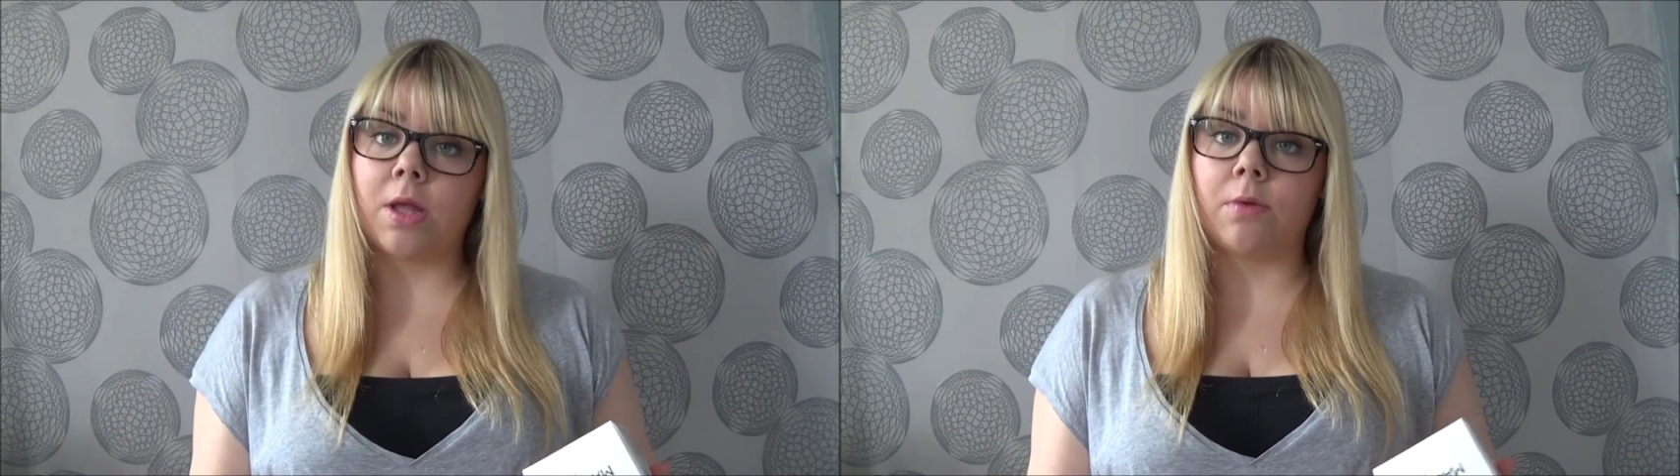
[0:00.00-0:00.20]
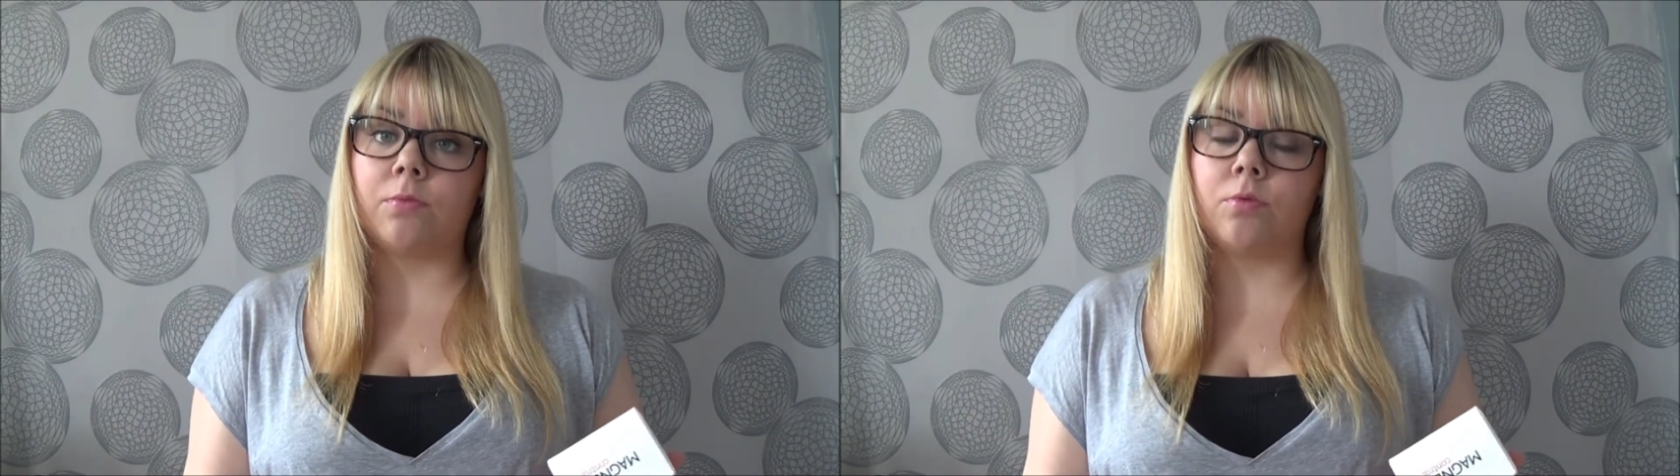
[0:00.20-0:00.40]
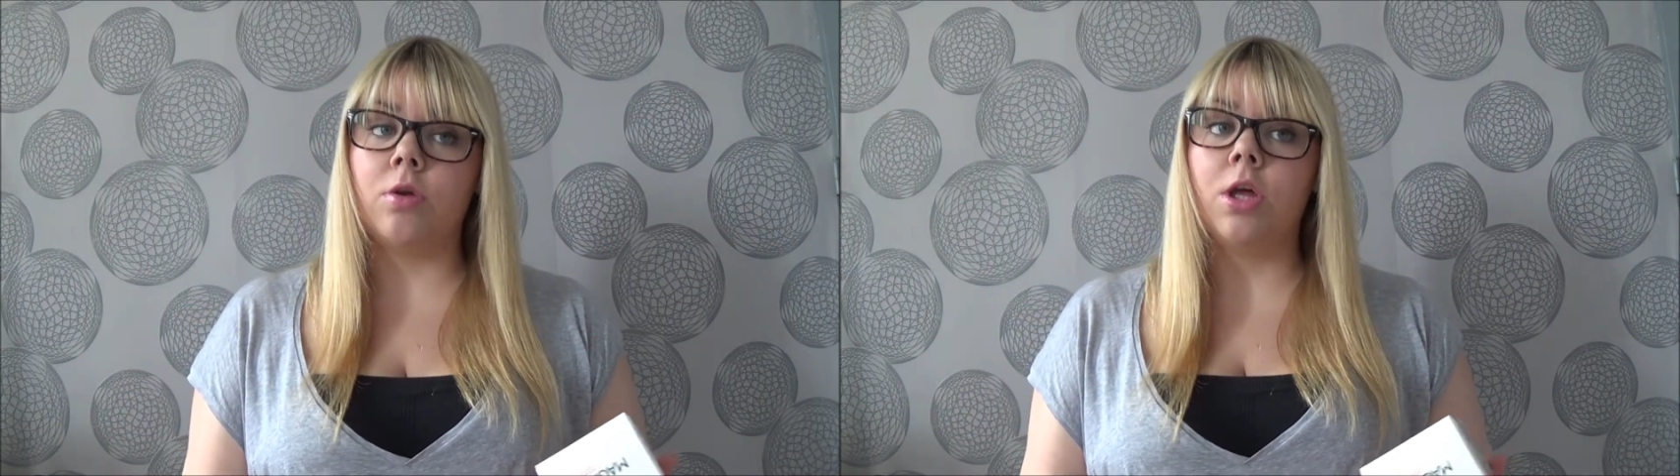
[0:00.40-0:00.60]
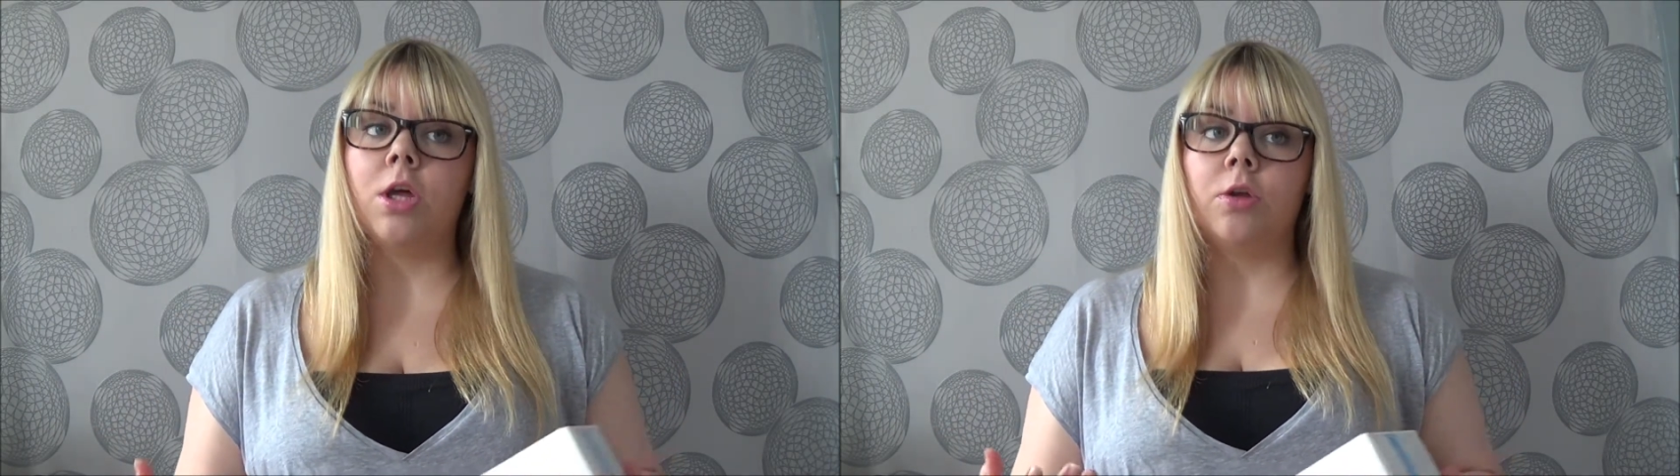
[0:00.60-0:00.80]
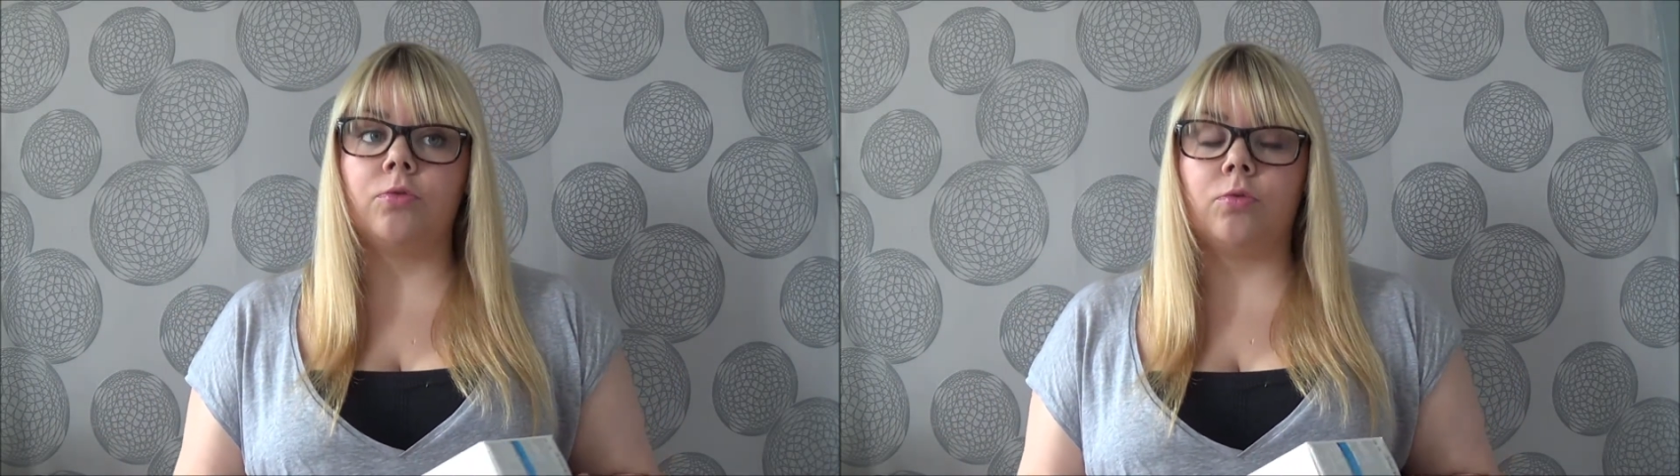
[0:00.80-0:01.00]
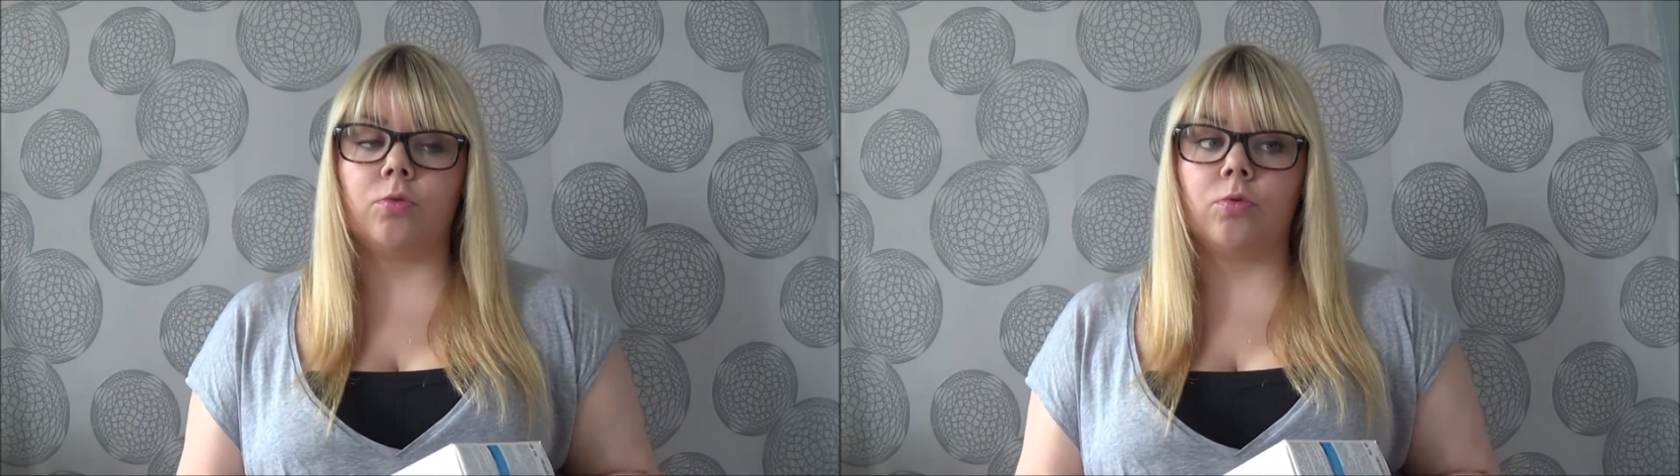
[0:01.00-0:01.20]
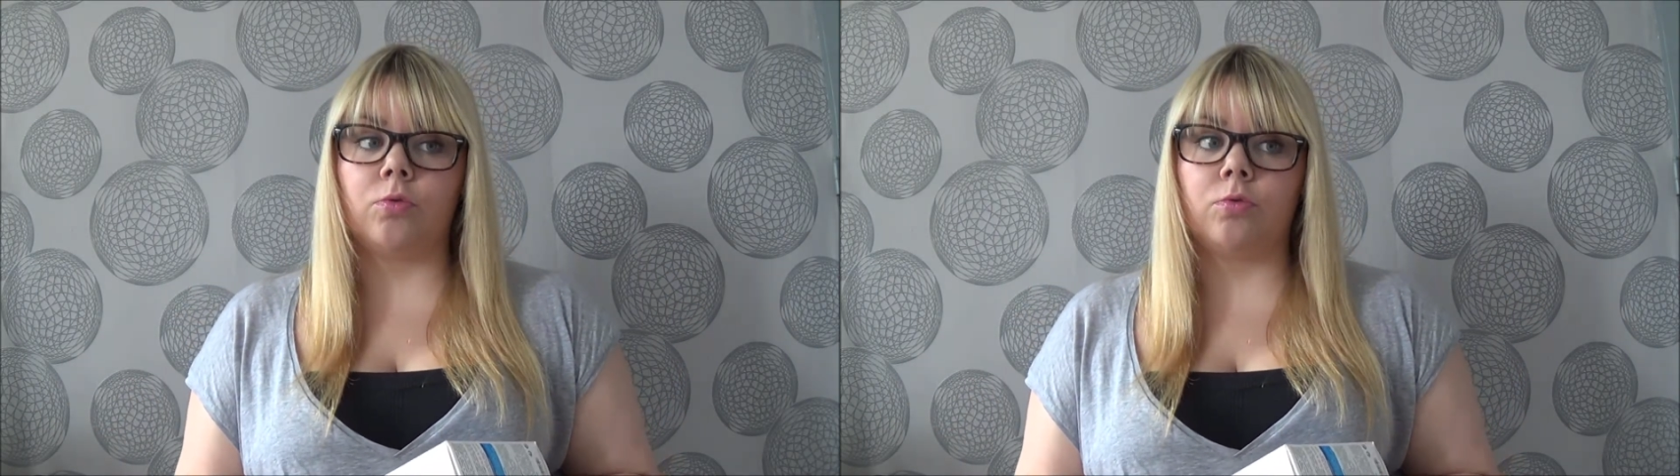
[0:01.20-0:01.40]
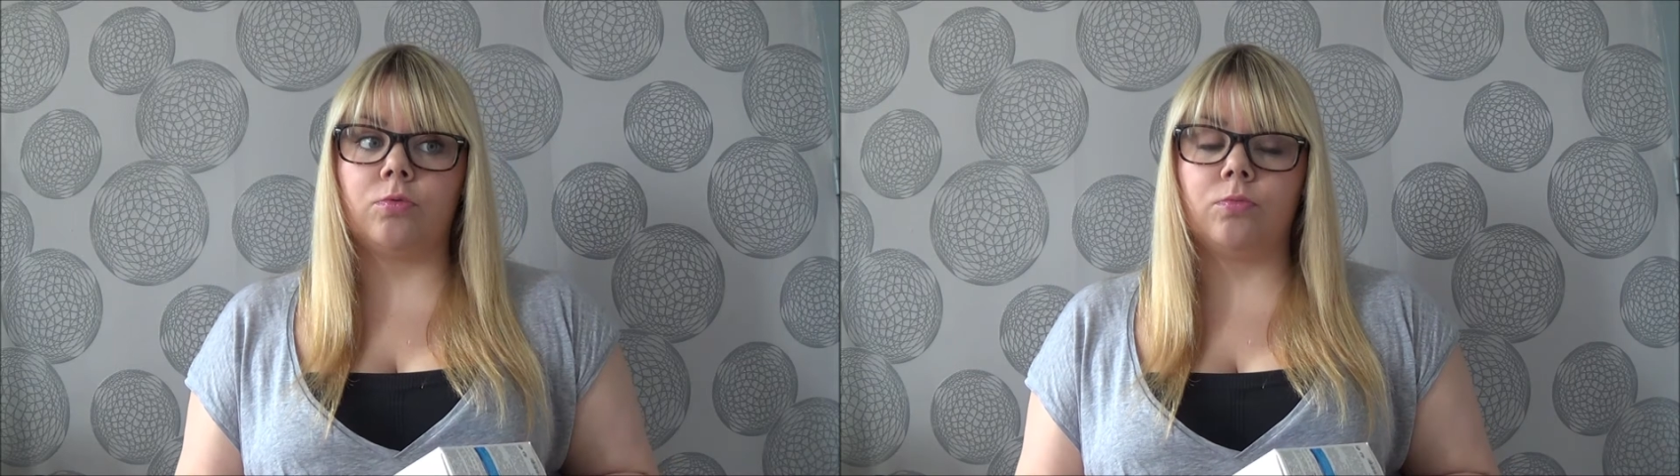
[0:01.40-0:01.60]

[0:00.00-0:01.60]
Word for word: nerveux, de